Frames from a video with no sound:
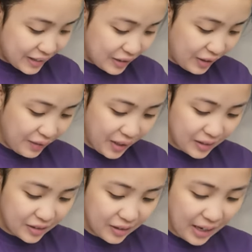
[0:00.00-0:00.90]
So, we
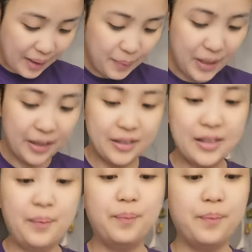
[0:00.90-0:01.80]
also have here
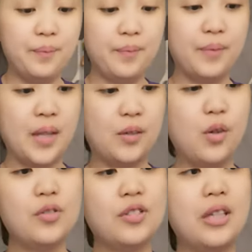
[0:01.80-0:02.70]
some
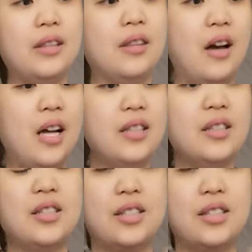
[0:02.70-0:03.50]
roasted nuts.